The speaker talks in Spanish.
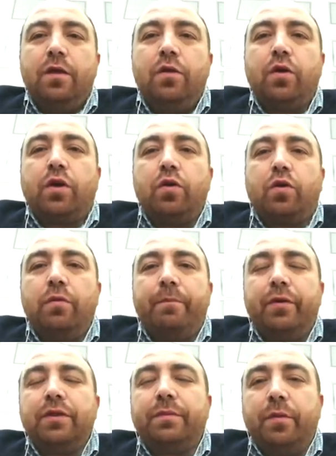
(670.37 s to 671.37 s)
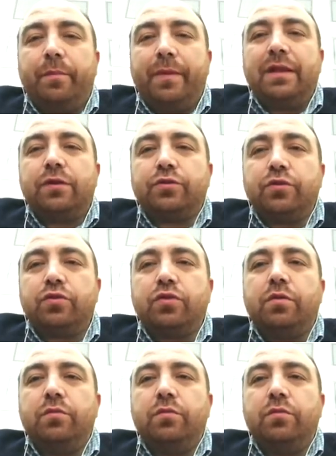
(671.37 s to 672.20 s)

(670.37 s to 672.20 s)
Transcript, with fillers: Lo que nos compete a nosotros como